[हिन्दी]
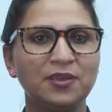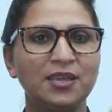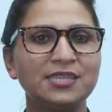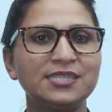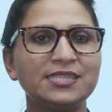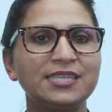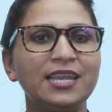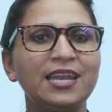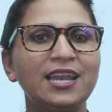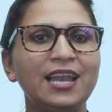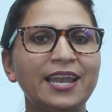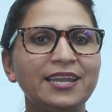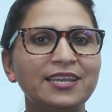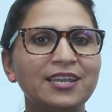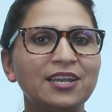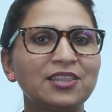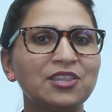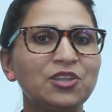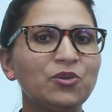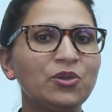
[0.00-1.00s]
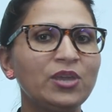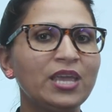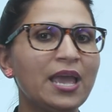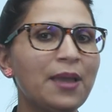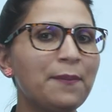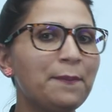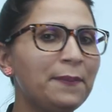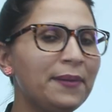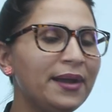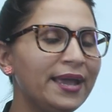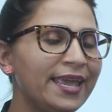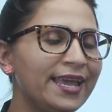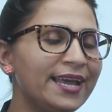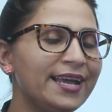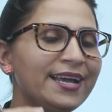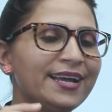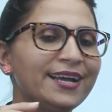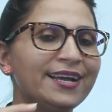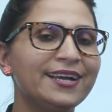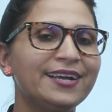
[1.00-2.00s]
किससे relate करती हुई है
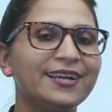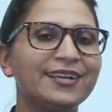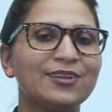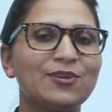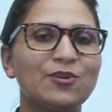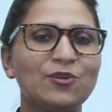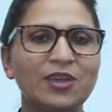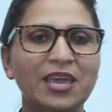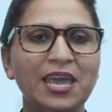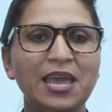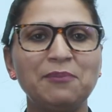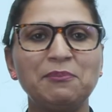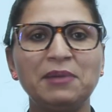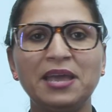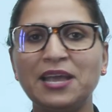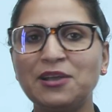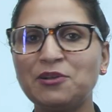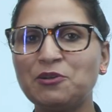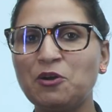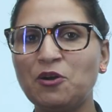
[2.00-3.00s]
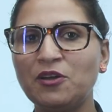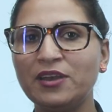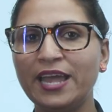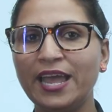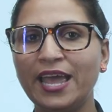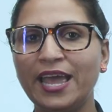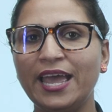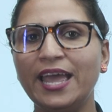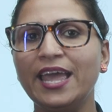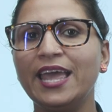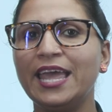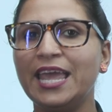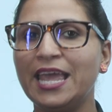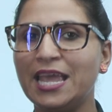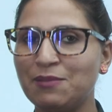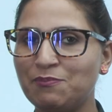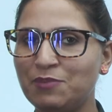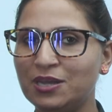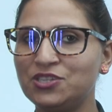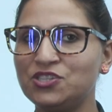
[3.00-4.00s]
Mayank. Okay, Mayank कौन है
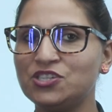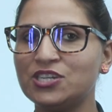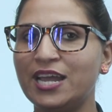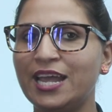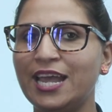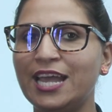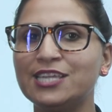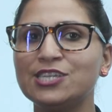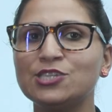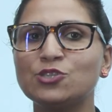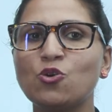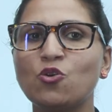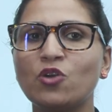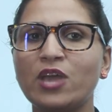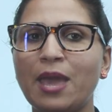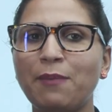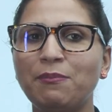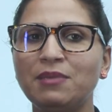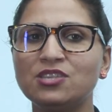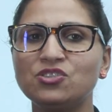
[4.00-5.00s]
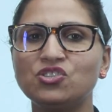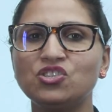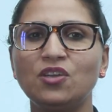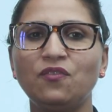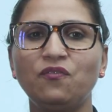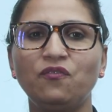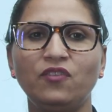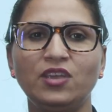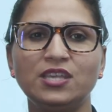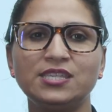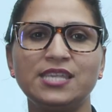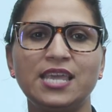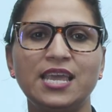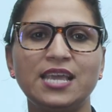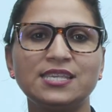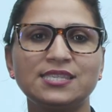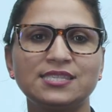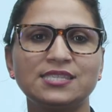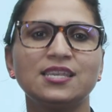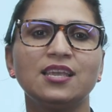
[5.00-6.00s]
एक बच्चा है जिसको chemistry,
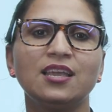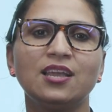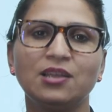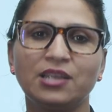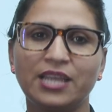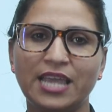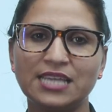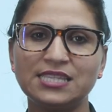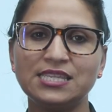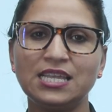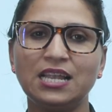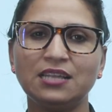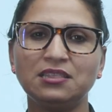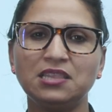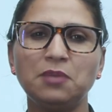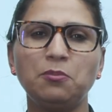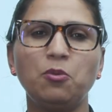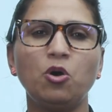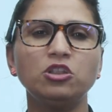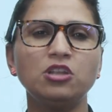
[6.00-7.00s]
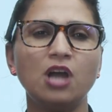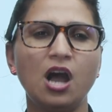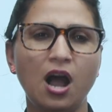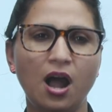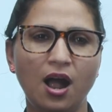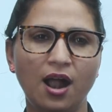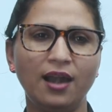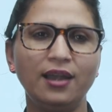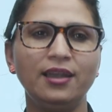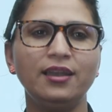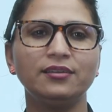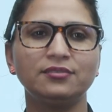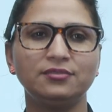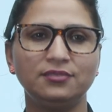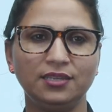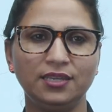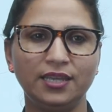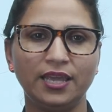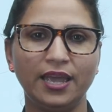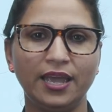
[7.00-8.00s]
physics कैसी लगती है बहुत hard
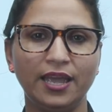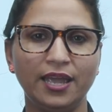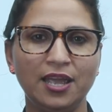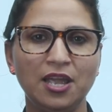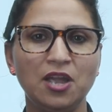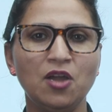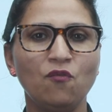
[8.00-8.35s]
लगती है